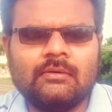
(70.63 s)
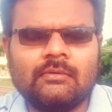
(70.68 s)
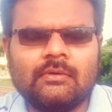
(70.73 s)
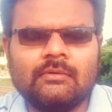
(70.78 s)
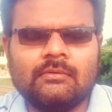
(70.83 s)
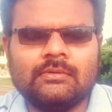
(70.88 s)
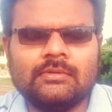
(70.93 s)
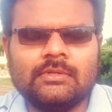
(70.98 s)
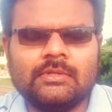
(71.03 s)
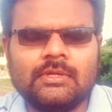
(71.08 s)
அவங்க
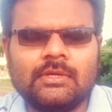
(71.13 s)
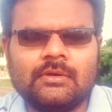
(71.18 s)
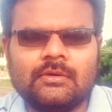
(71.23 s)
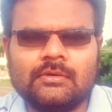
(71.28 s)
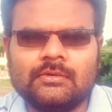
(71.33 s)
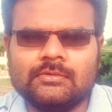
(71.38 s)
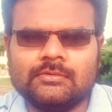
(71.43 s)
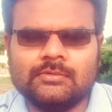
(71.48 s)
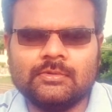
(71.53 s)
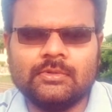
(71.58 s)
வந்து
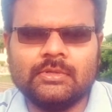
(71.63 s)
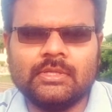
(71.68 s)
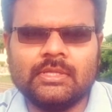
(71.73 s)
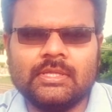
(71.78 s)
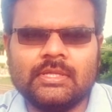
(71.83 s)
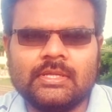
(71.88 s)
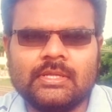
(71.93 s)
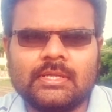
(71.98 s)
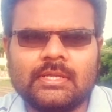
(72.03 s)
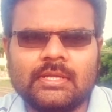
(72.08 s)

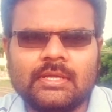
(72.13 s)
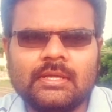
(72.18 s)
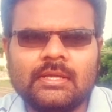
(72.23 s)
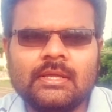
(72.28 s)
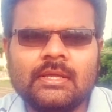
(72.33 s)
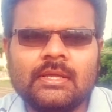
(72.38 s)
சுருங்கியிருக்கு